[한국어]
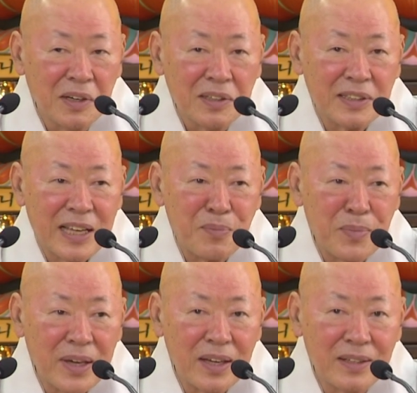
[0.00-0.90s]
그
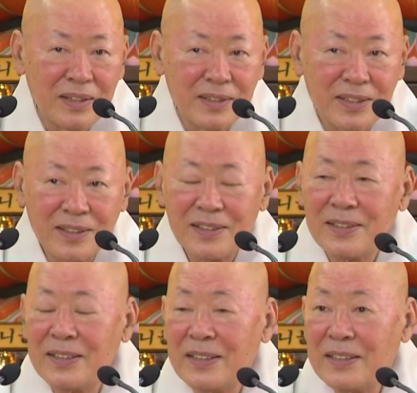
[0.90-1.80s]
삼매에
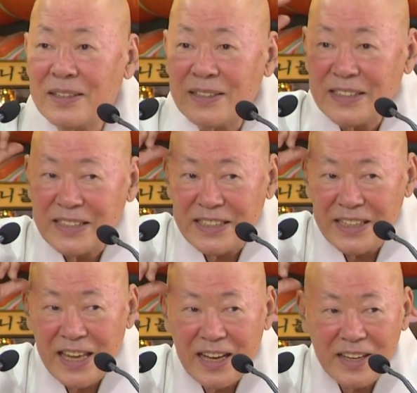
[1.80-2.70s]
들어서
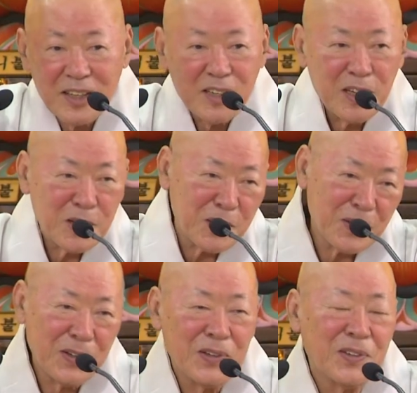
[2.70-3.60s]
지혜가 열리는 거예요.